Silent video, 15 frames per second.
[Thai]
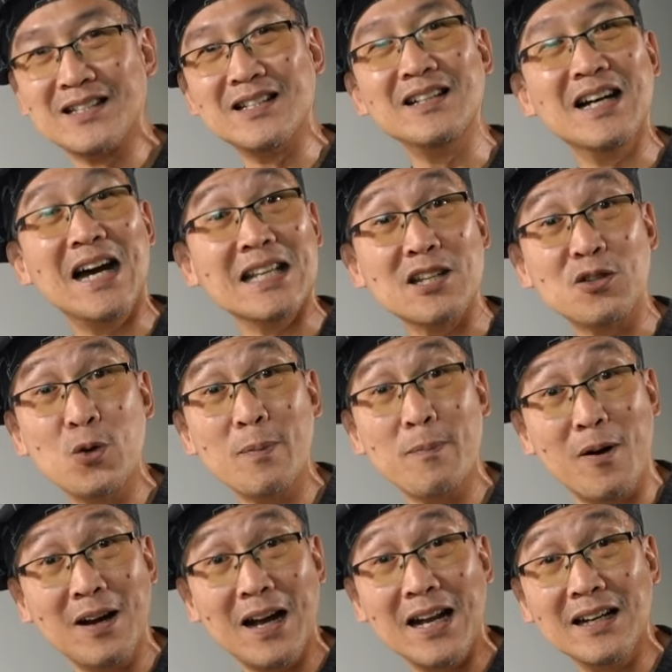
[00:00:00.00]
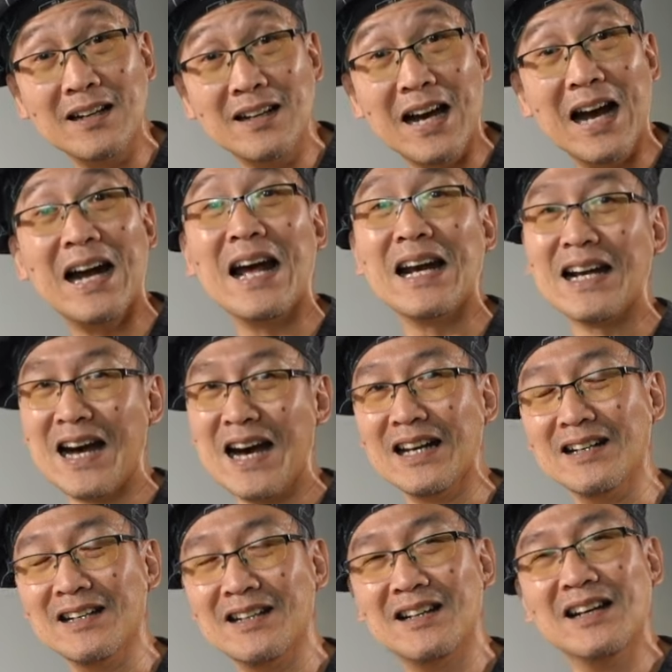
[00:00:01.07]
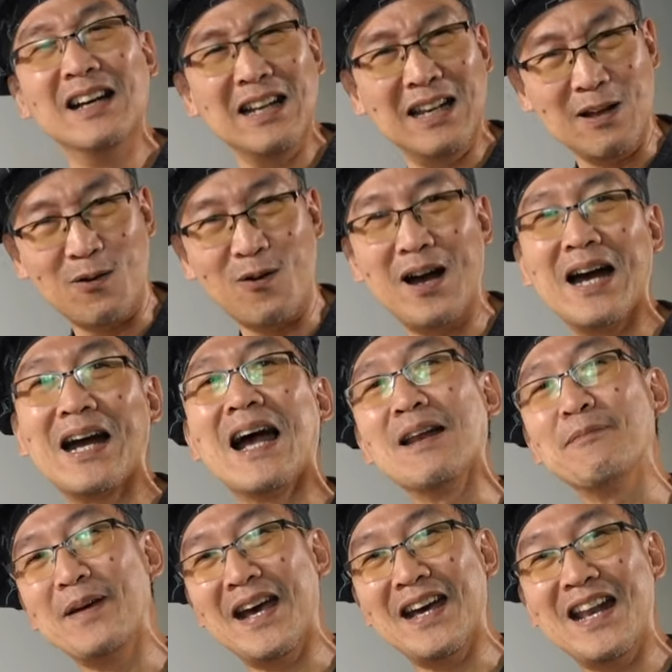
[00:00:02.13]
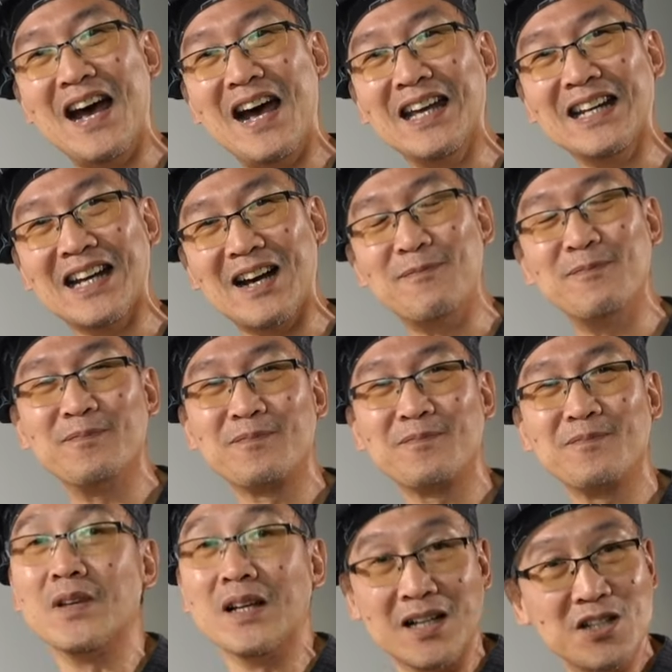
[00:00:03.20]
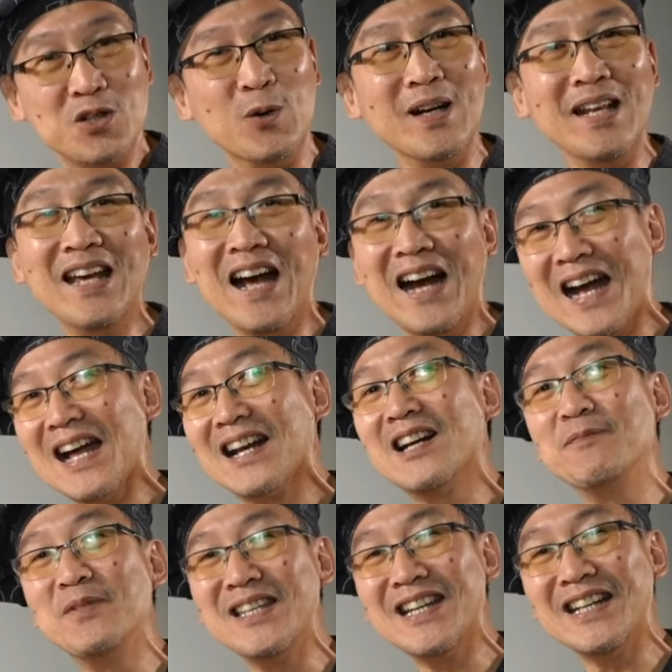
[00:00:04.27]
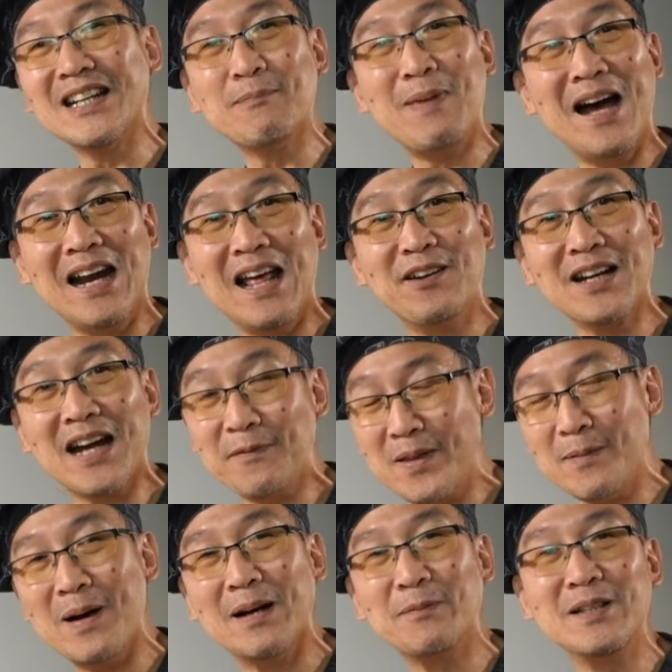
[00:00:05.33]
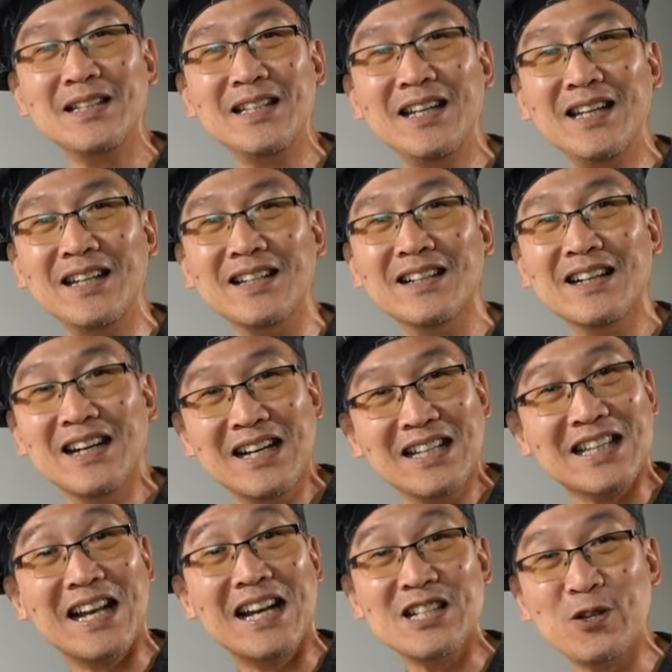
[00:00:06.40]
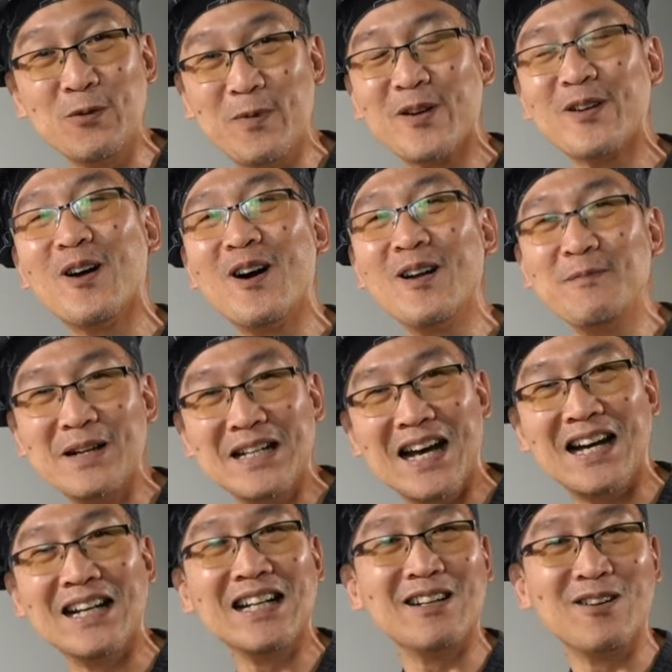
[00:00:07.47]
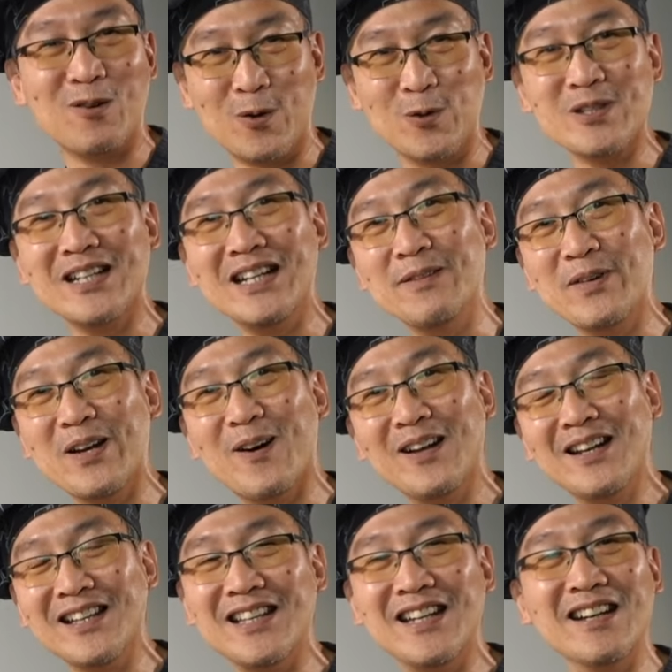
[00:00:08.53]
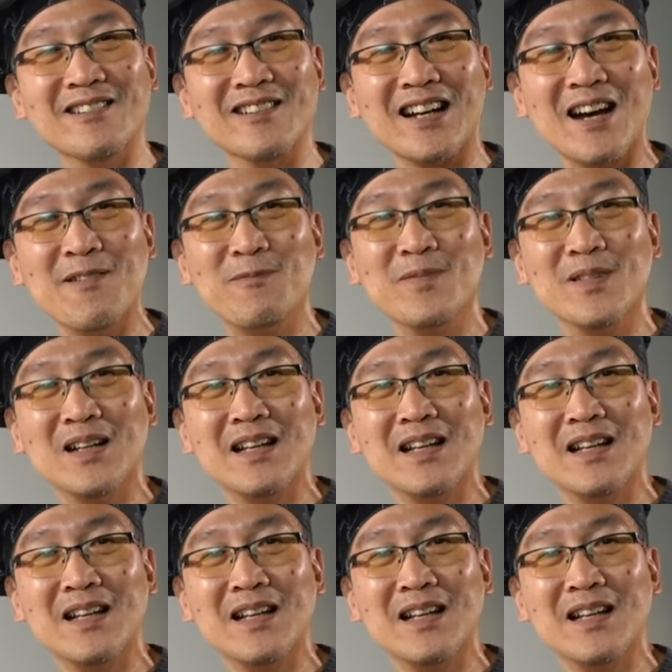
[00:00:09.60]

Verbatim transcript: ซึ่งอาจจะช่วยป้องกันอาการคัน แล้วก็อาการแพ้ได้ครับ ช่วงนี้อากาศเริ่มเย็นๆ กันบ้างแล้วนะครับ แต่บางพื้นที่ถ้าได้ซุปร้อนๆมาทานกันก็คงจะดีไม่น้อยเลยทีเดียวครับ